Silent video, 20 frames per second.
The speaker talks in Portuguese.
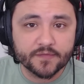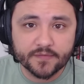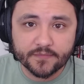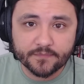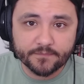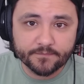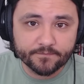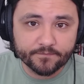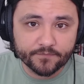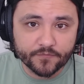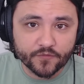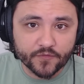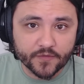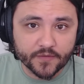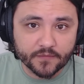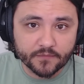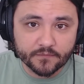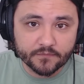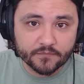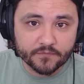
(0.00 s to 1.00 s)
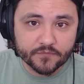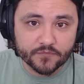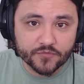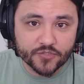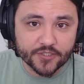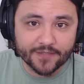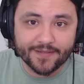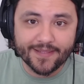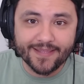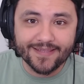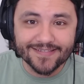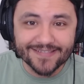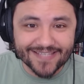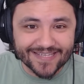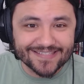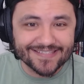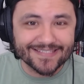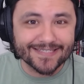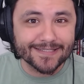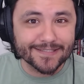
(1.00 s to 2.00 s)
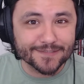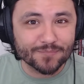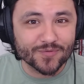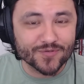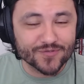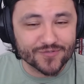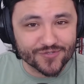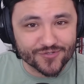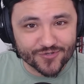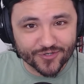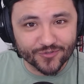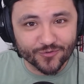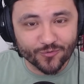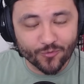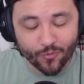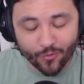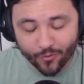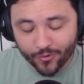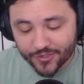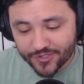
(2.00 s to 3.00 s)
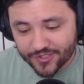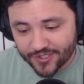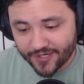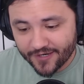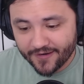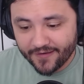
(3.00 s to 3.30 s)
E, enfim, não tinha nem 700 pessoas jogando Concord.